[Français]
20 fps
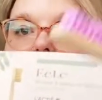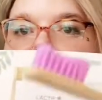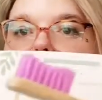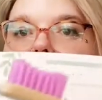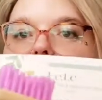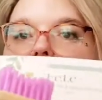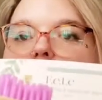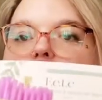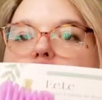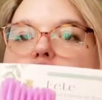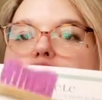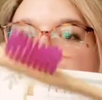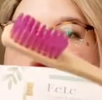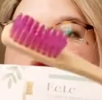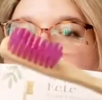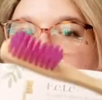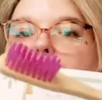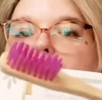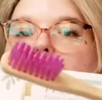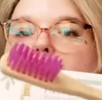donc du coup je
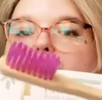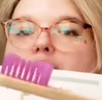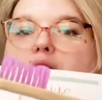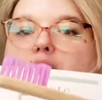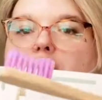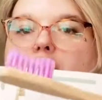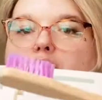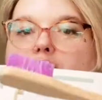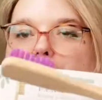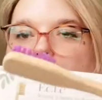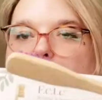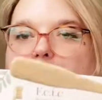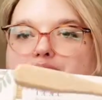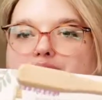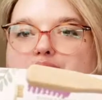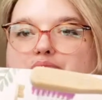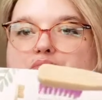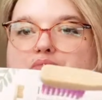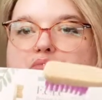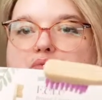la trouve encore
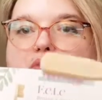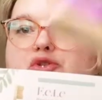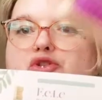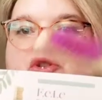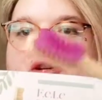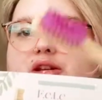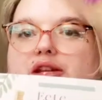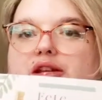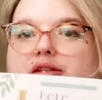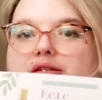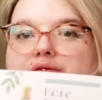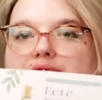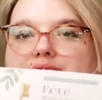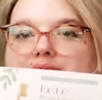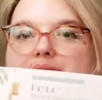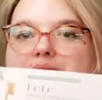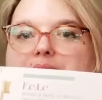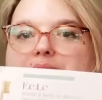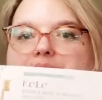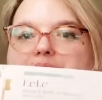plus jolie
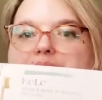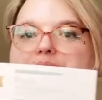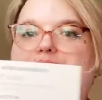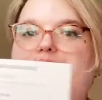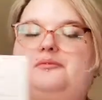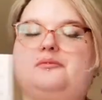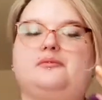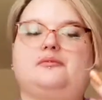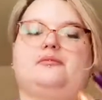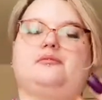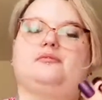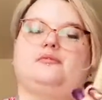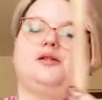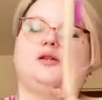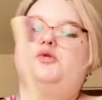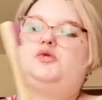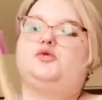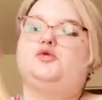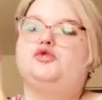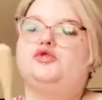et
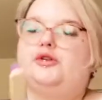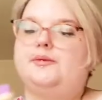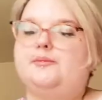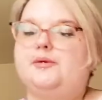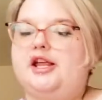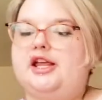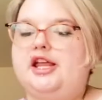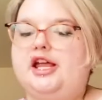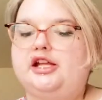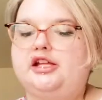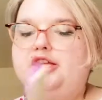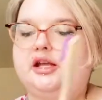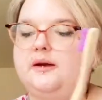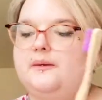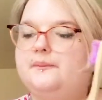du coup j'aime la garder